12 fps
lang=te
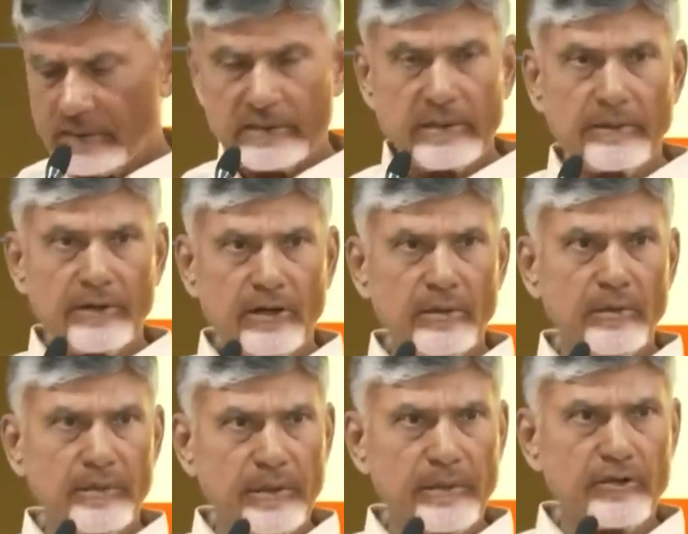చట్టసభల్లో
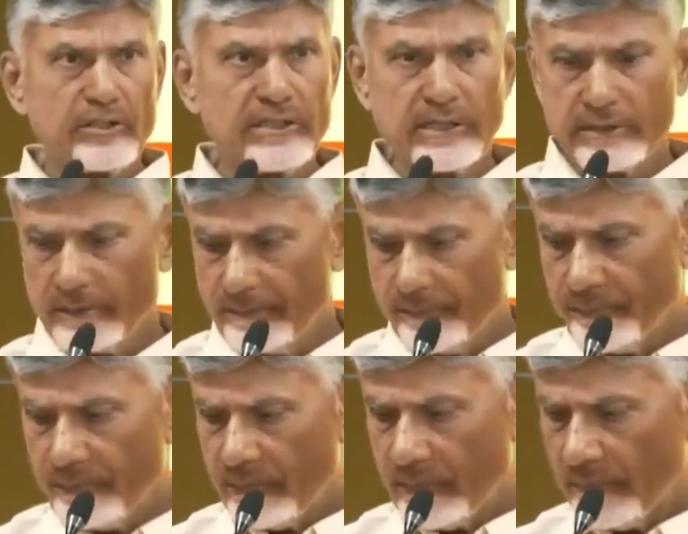ముప్పై మూడు శాతం
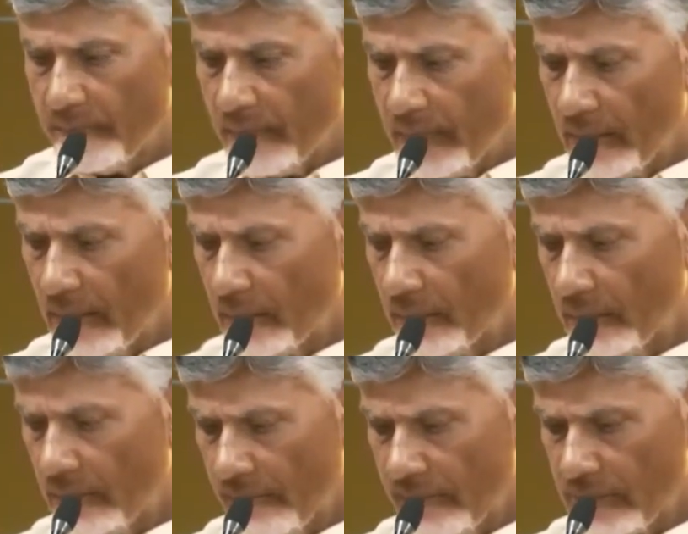మహిళలకు
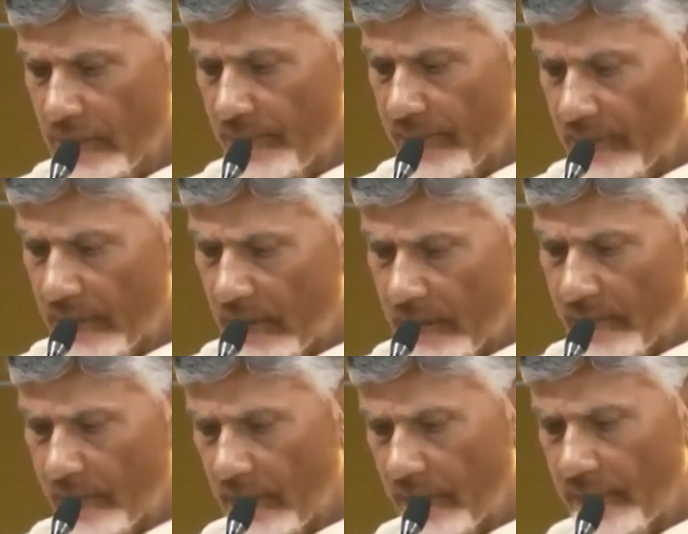రిజర్వేషన్లు పెట్టడానికి
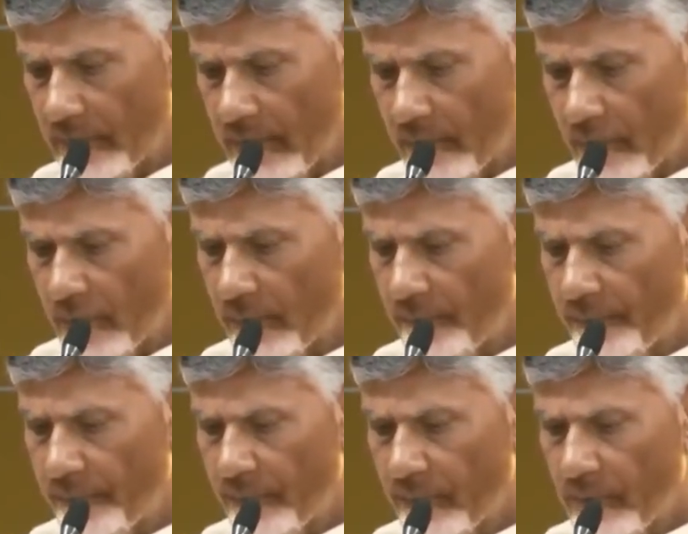మనం కమిట్గా ఉన్నాం
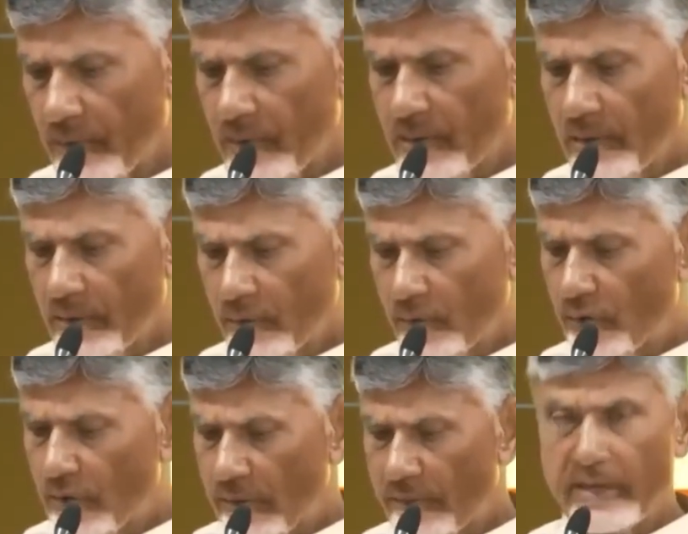
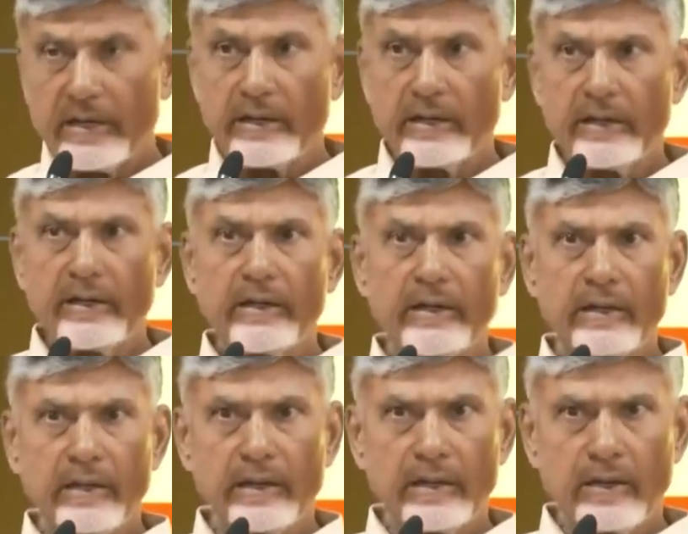గృహ నిర్మాణానికి
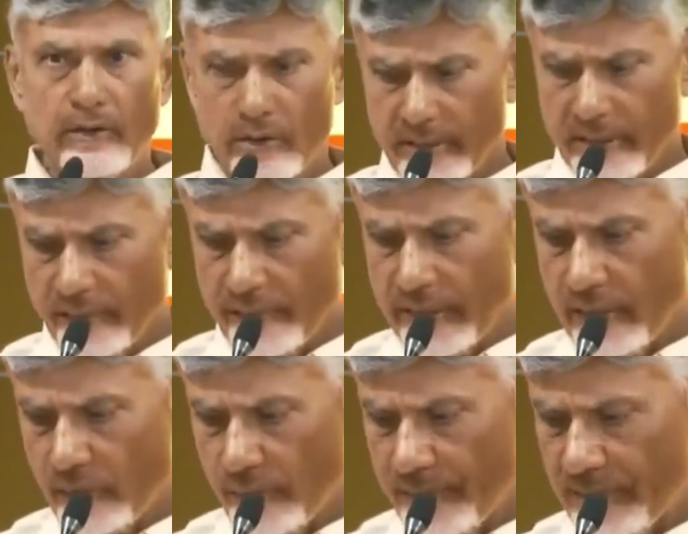గవర్నమెంట్ ఆఫ్
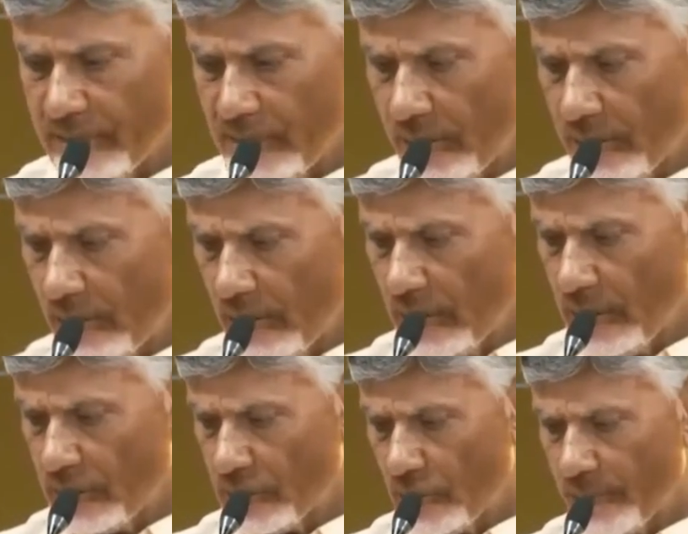ఇండియా కూడా పెంచారు
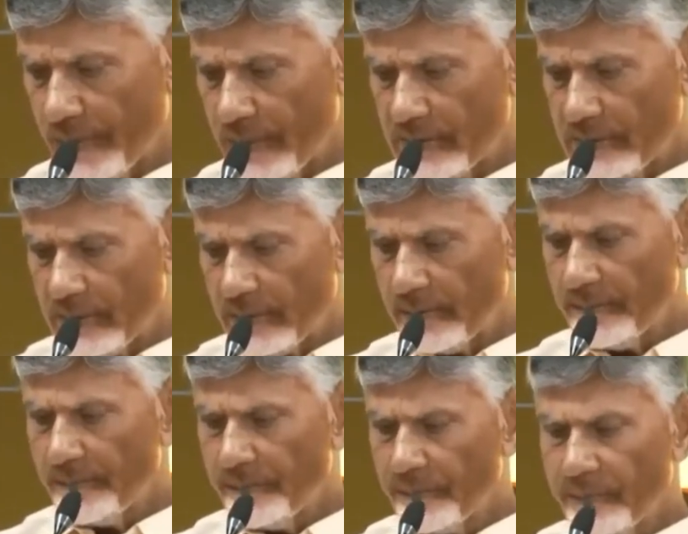నాలుగు లక్షల రూపాయలు ఇస్తారు
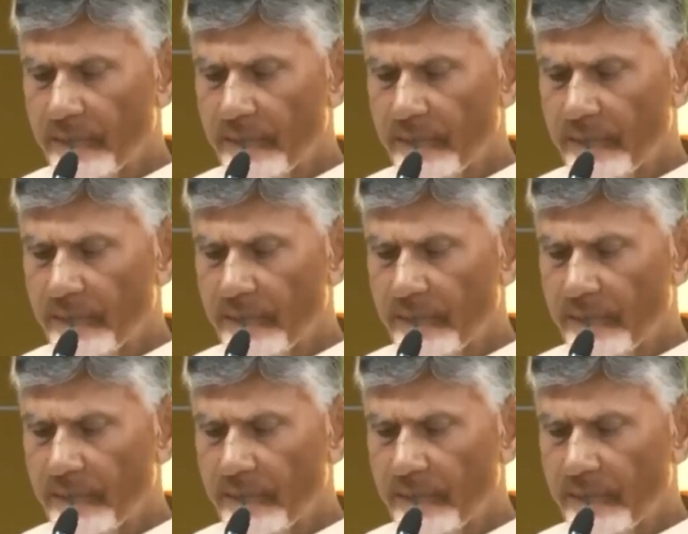